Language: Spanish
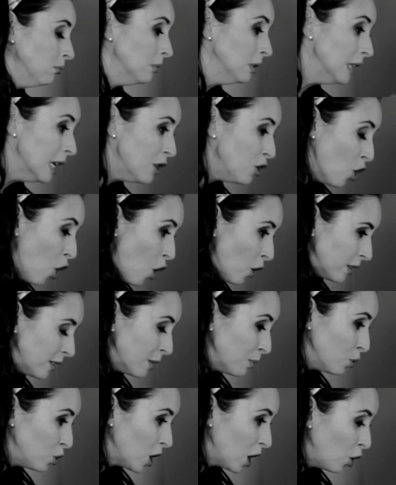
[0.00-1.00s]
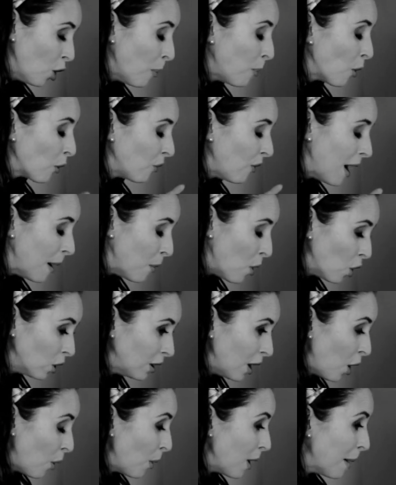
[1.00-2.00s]
niño, que seas muy chiquito, por favor,
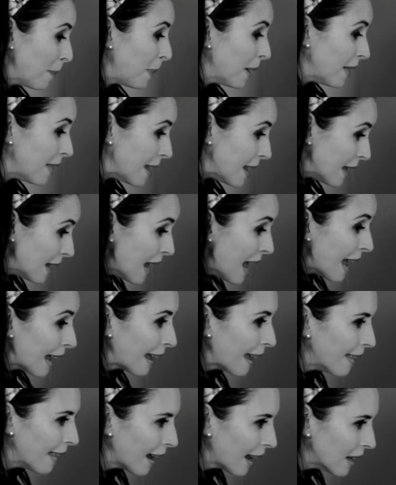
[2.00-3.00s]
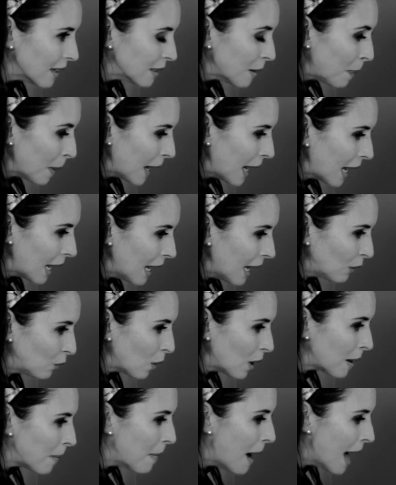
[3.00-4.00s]
te lo voy a pedir que dejes de pegarle a tu
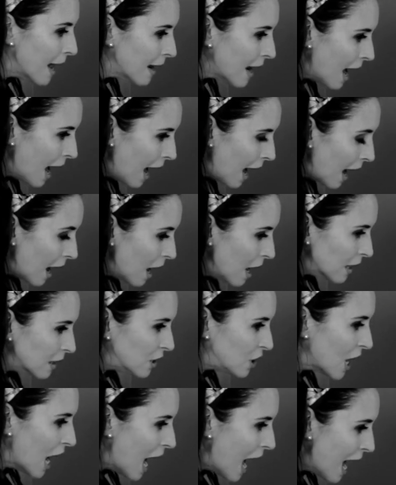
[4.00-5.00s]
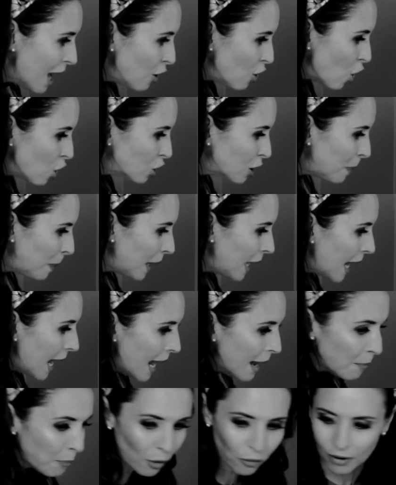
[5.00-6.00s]
hermana. Ya, no se
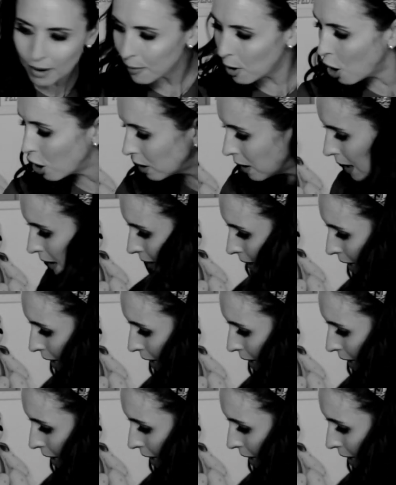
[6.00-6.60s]
peleen, por favor.